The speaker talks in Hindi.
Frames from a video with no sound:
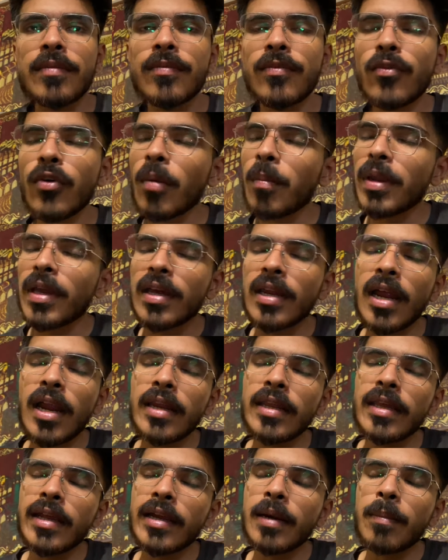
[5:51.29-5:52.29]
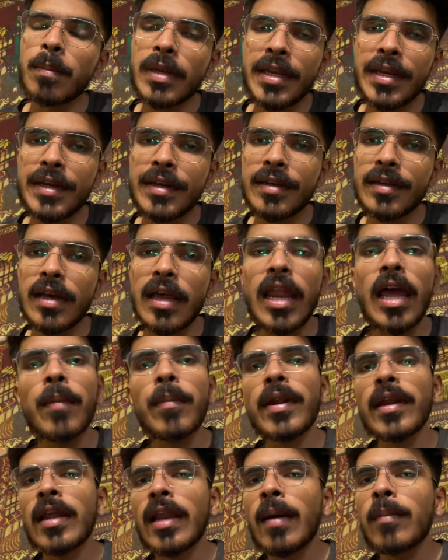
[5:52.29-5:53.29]
वो हमने करा लिया कंप्लीट
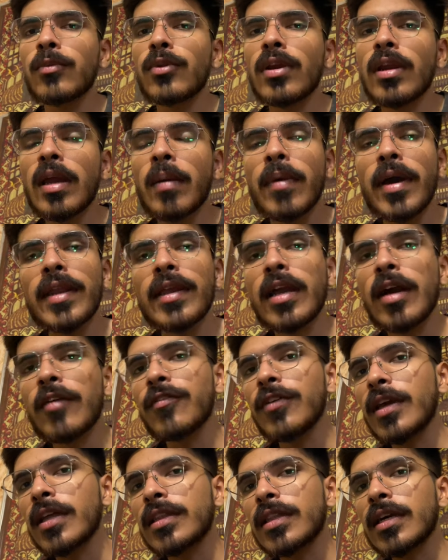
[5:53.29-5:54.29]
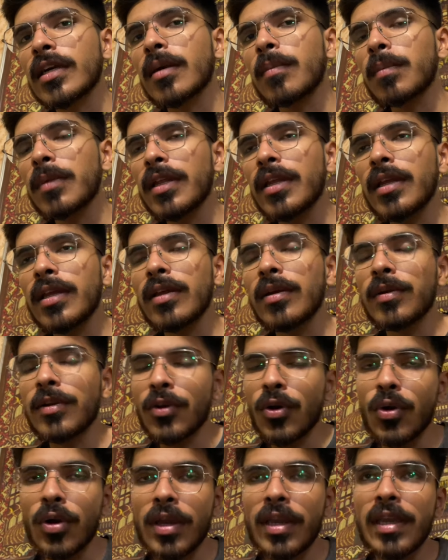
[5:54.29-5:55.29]
अलाइनमेंट अलहमदिल्ला हमारी काफ़ी हद तक कंप्लीट
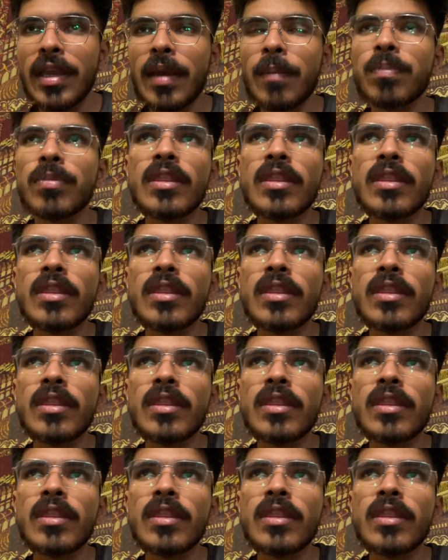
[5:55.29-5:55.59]
हो गई है